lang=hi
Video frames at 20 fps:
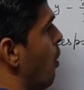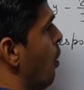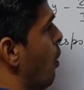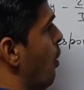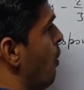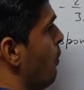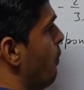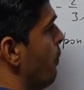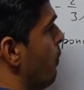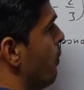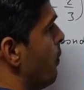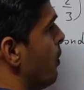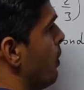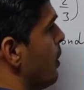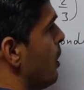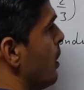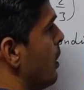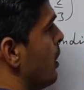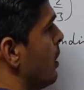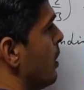ऑफ
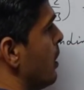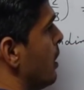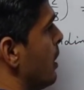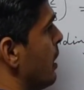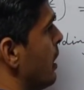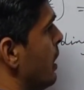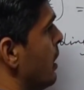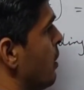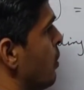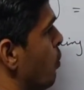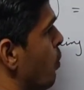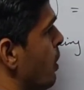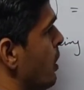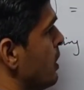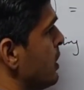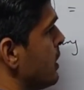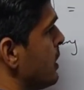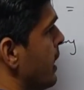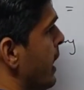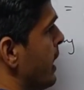
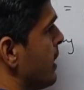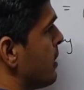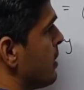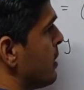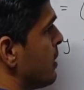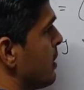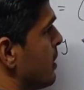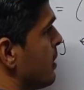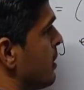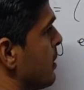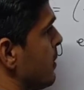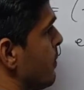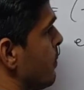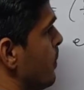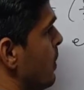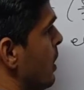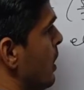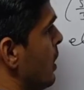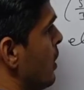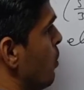इक्वल सेट्स
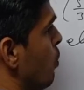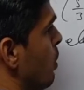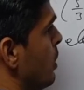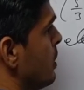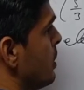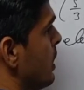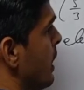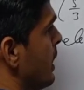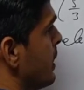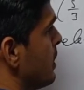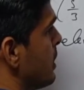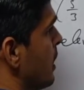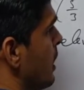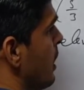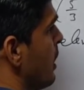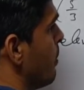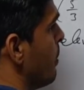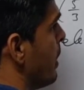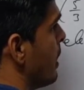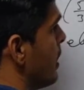इक्वल सेट के
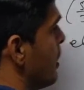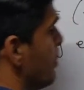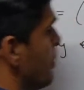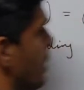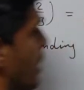हमारे